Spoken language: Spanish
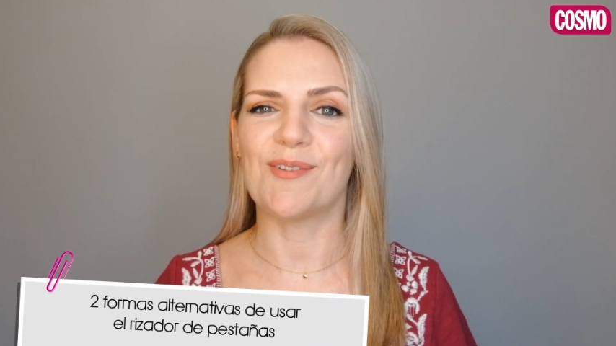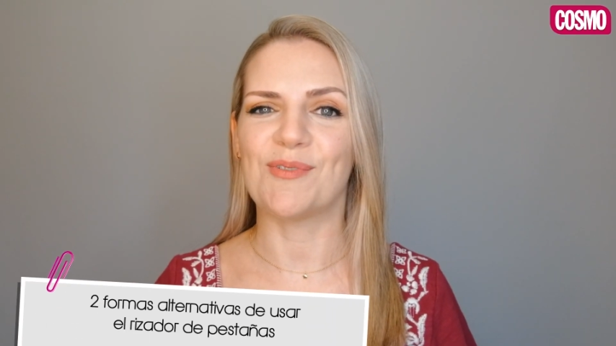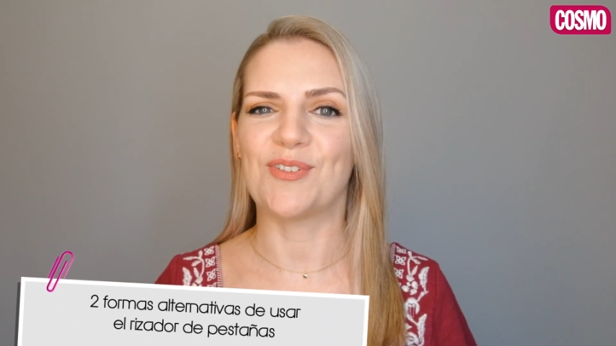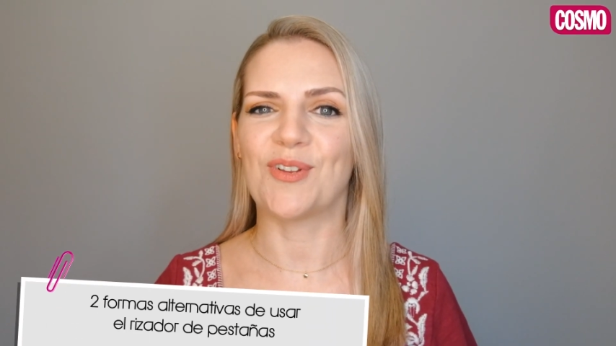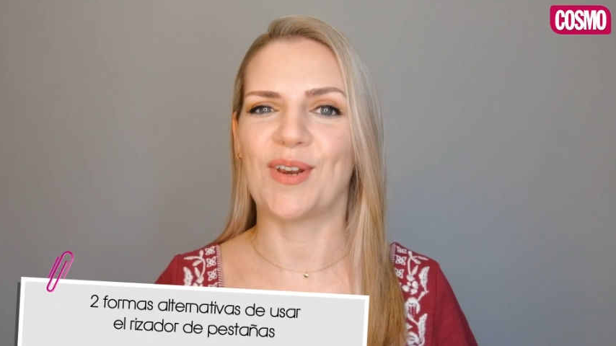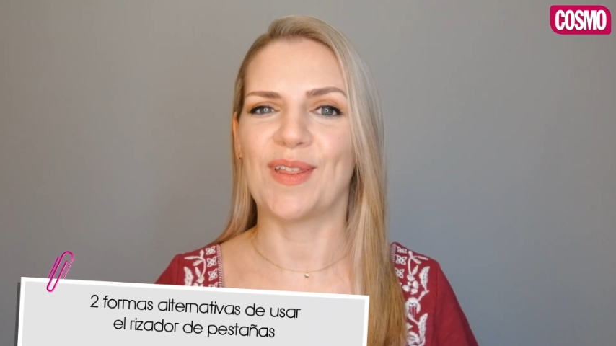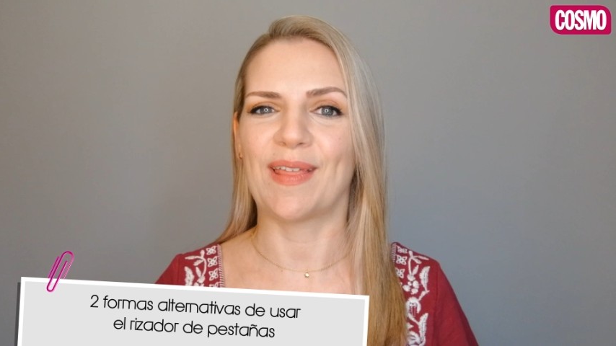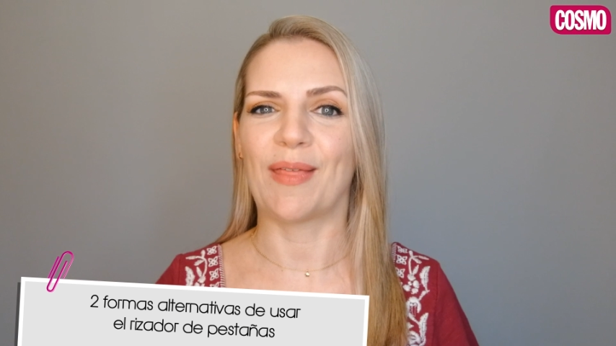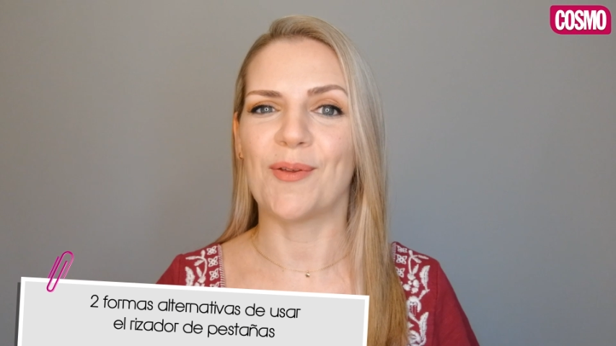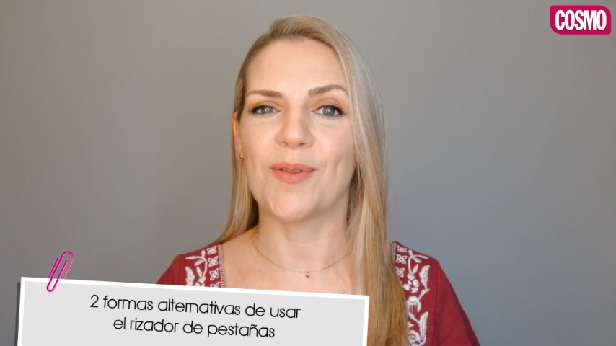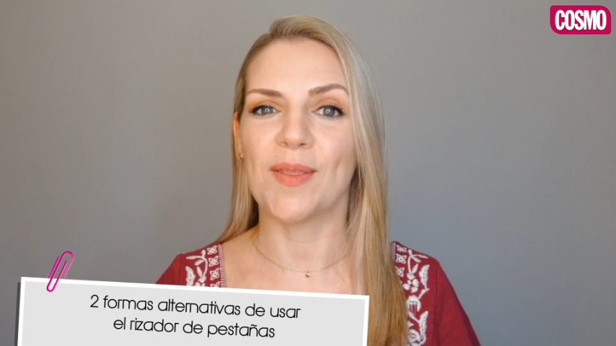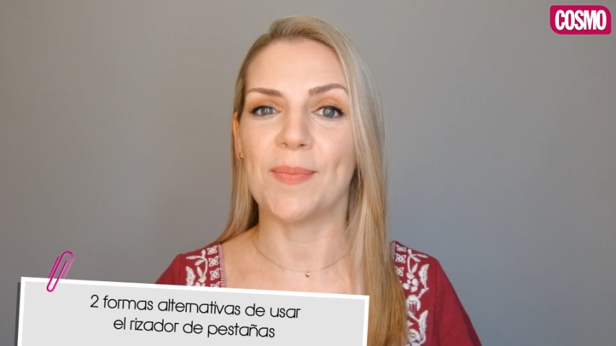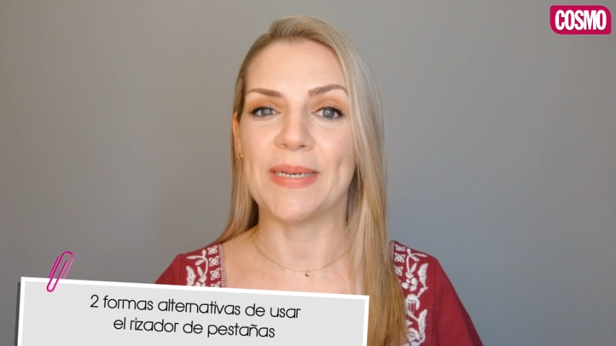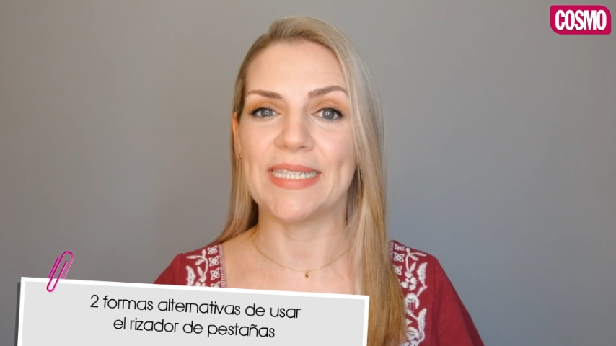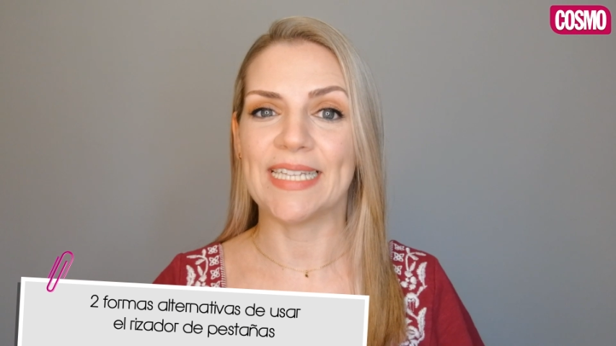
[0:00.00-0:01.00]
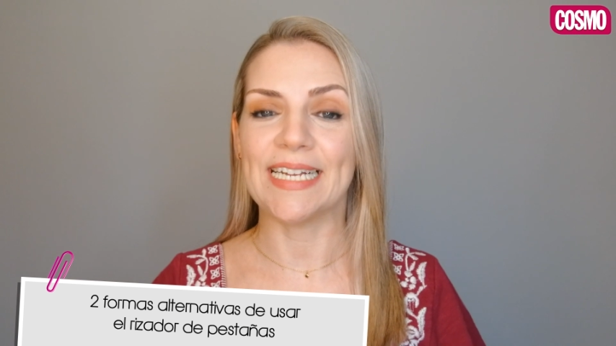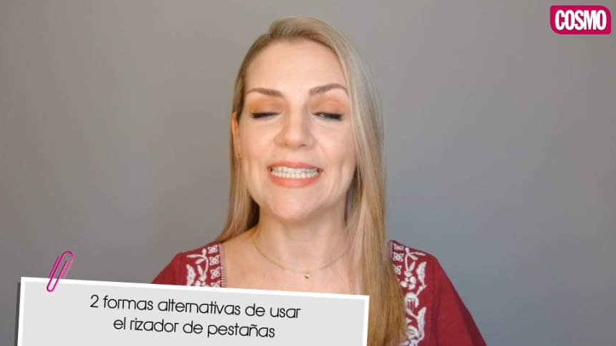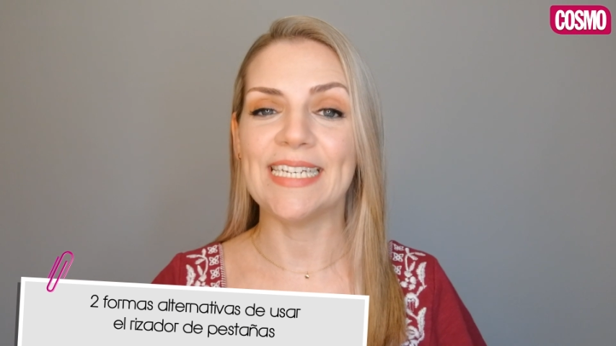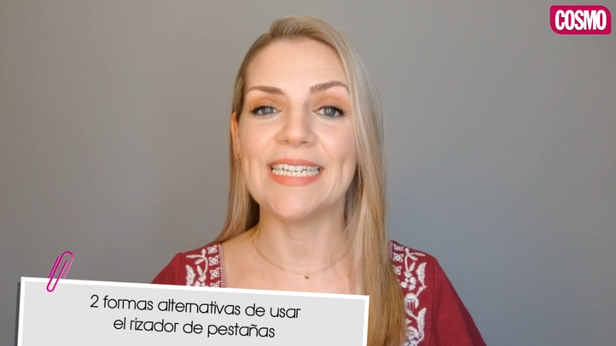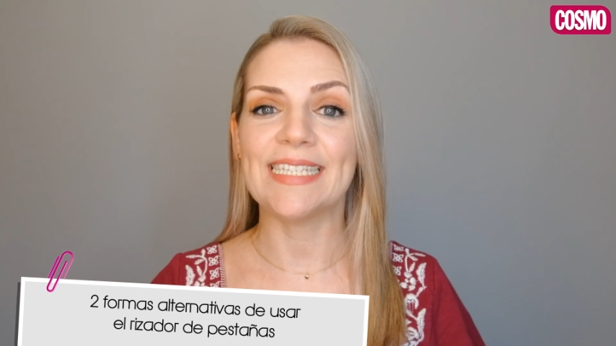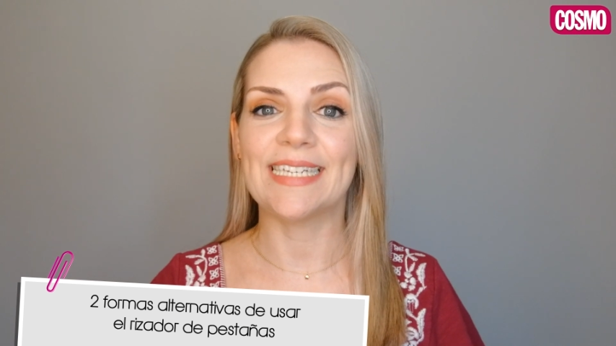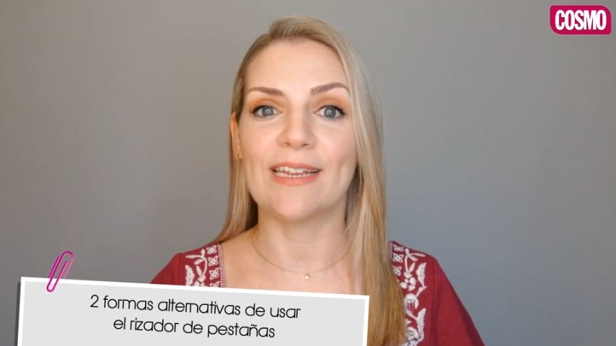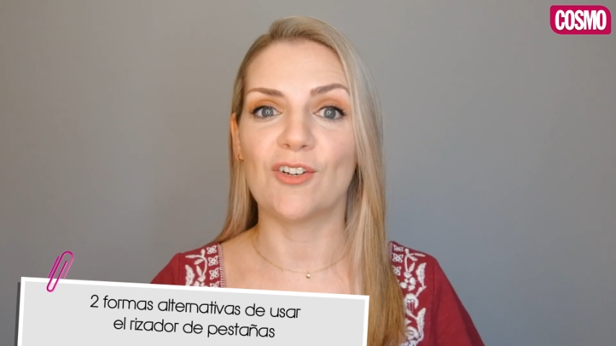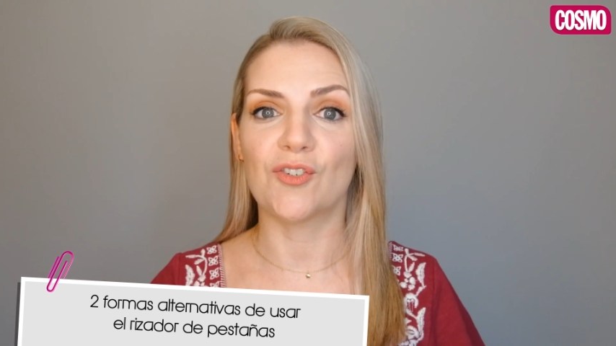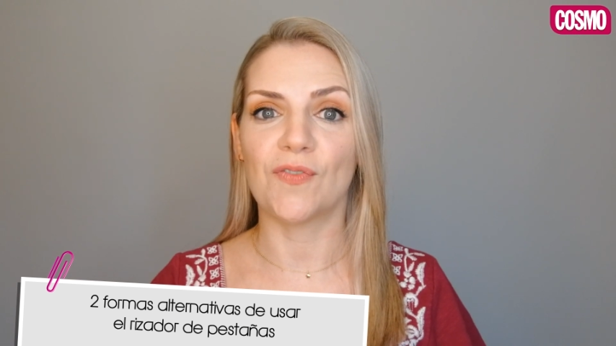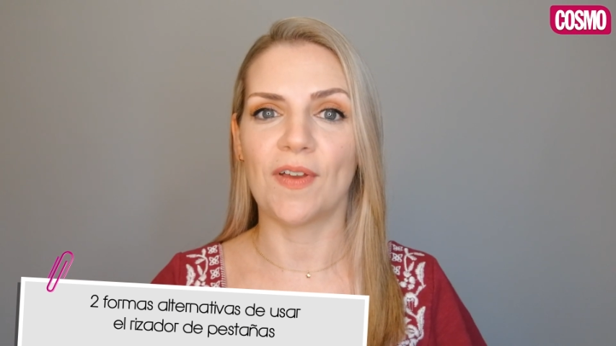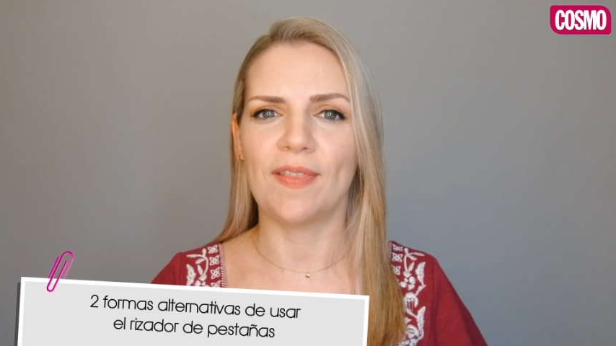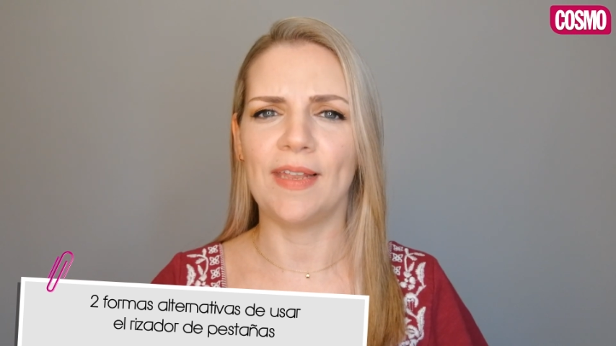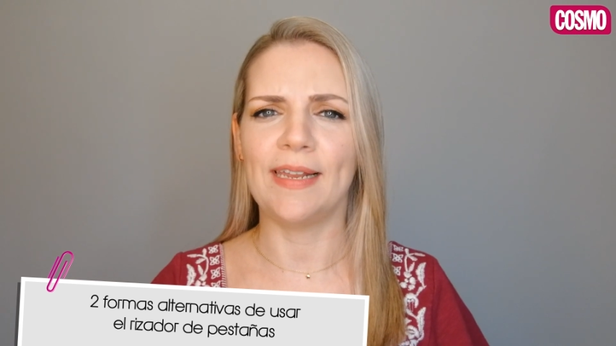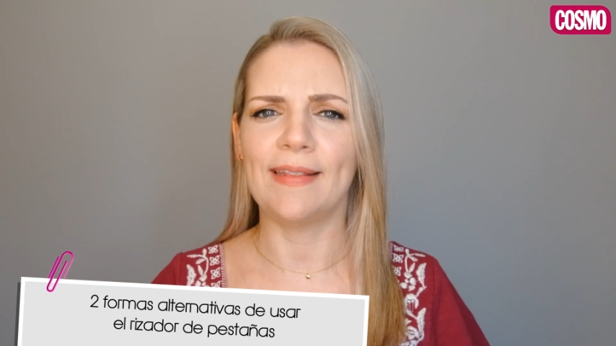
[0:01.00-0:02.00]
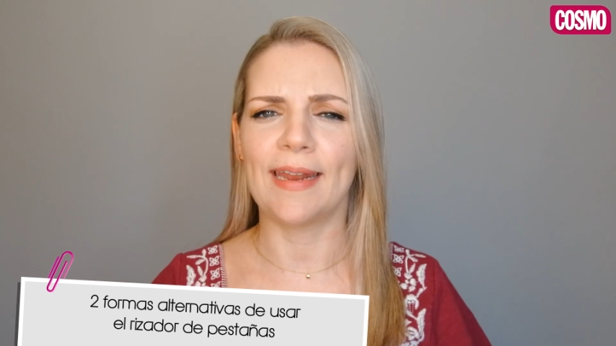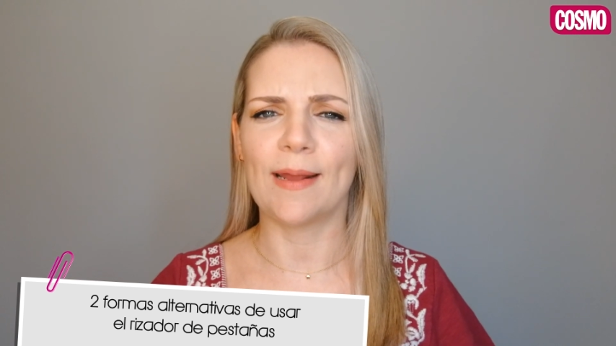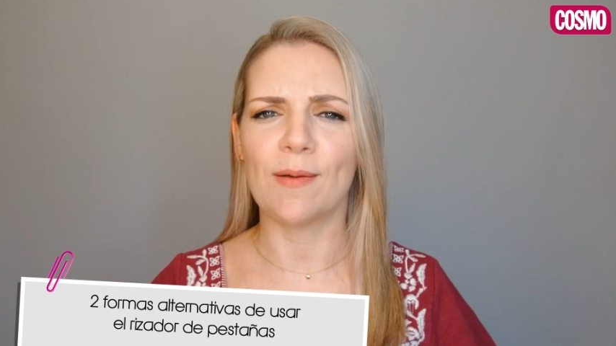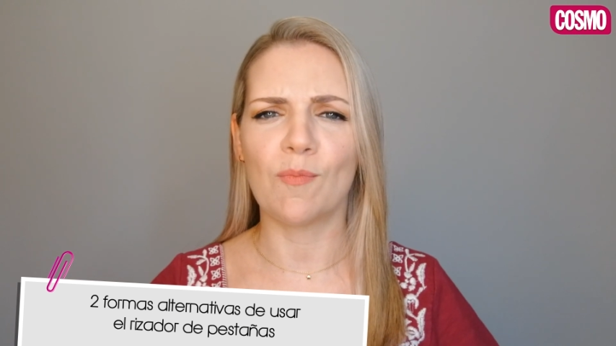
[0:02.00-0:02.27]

nuestro rizador de pestañas que nos facilitará